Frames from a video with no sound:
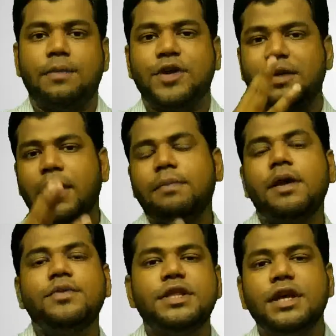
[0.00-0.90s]
अब थर्ड पार्ट पे
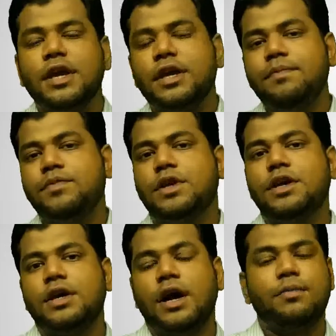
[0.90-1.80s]
हम ये देखेंगे
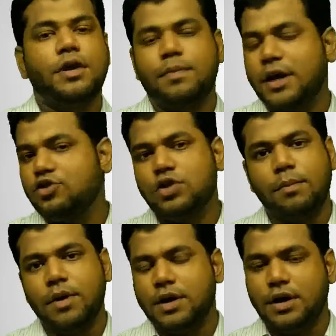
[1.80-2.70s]
कि हमने पहले तो
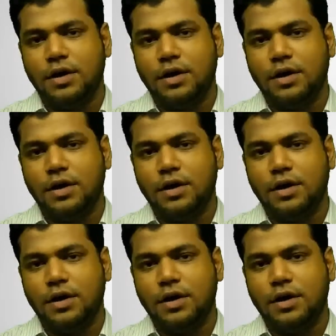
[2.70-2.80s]
नंबर